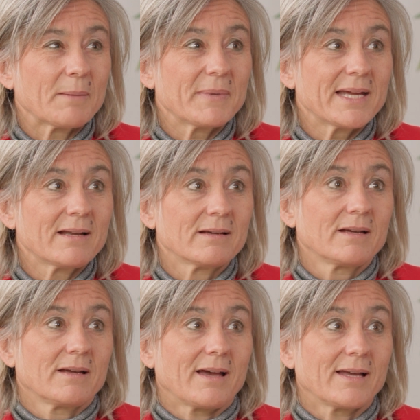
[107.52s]
appel
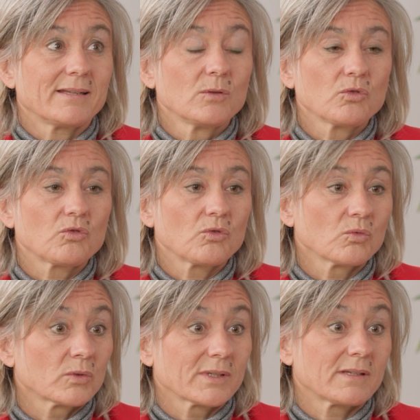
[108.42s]
à des
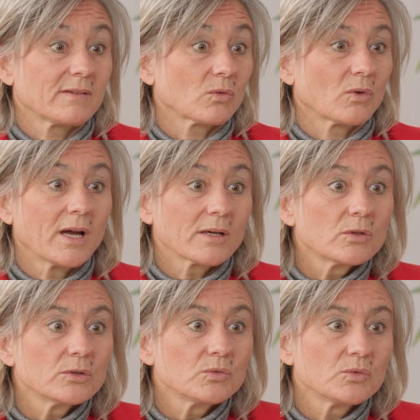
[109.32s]
notions qui sont
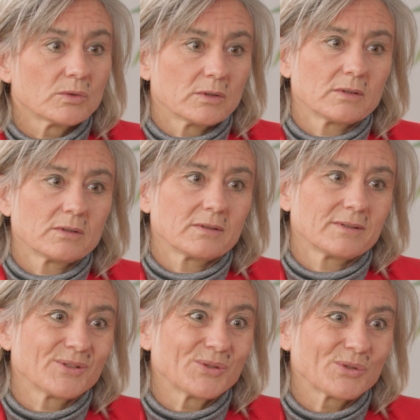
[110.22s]
inconnues
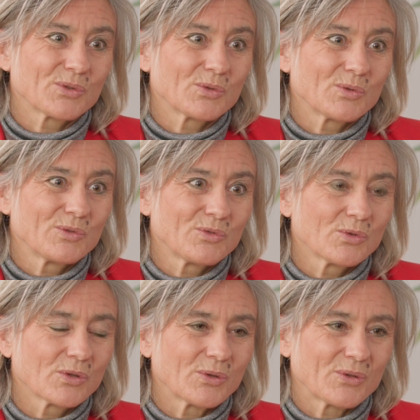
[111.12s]
dans notre
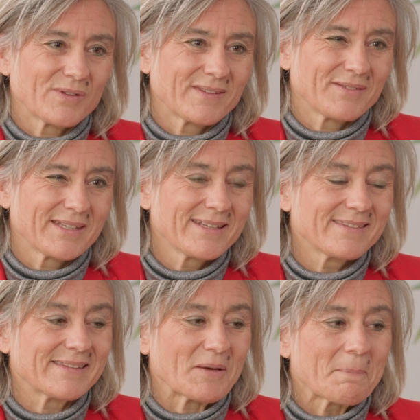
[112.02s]
culture
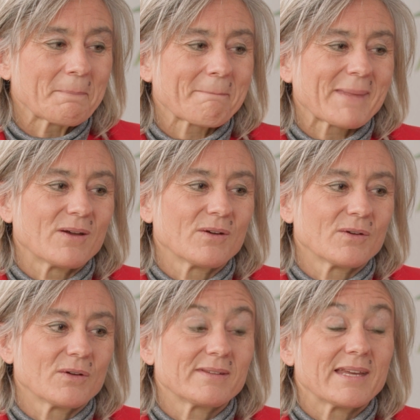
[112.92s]
civiliste,
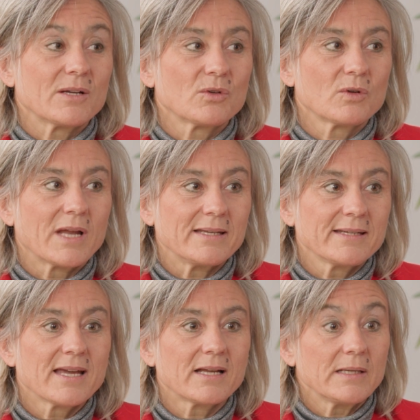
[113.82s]
telles que la
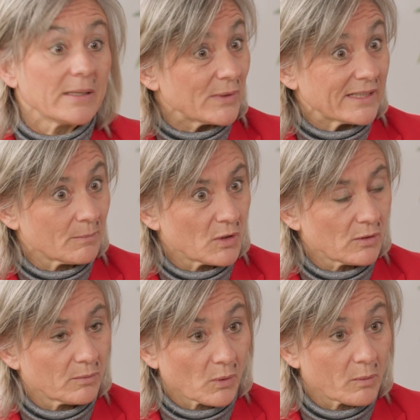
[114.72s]
legal et
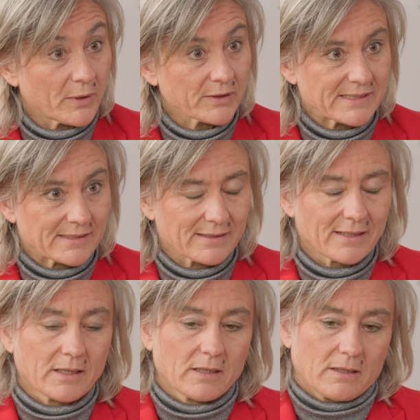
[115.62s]
l'equitable property.
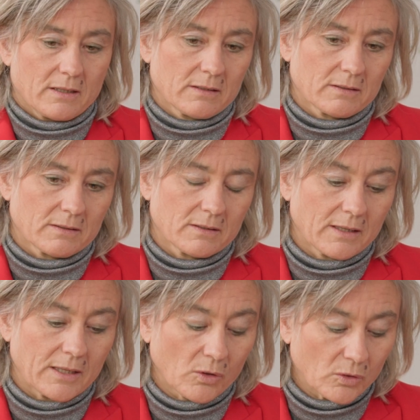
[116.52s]

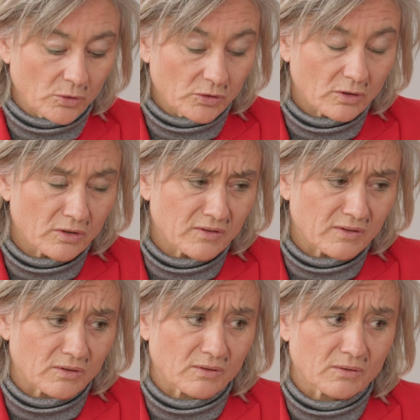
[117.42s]
alors le trust,
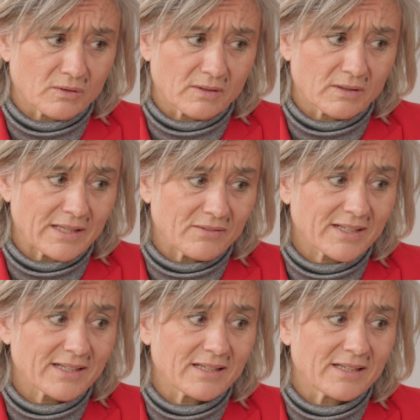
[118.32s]
il est
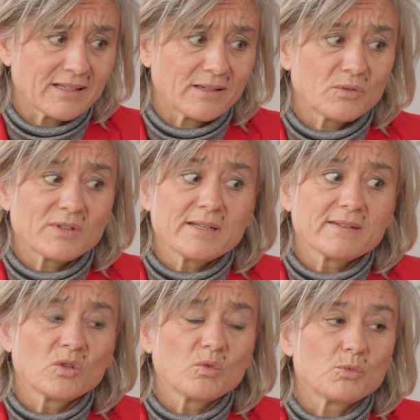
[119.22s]
vrai, est,
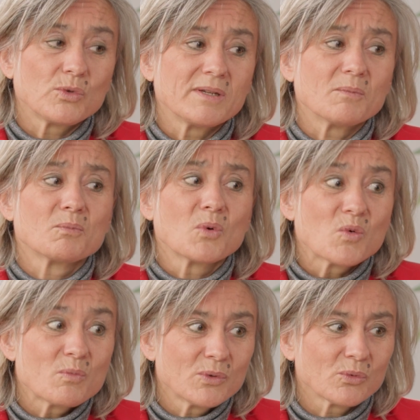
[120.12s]
utilisé depuis
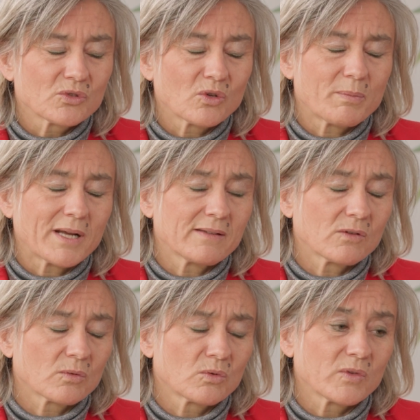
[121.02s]
beaucoup plus longtemps par les
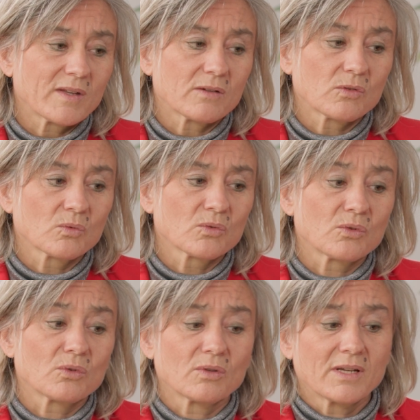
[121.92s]
anglo-saxons que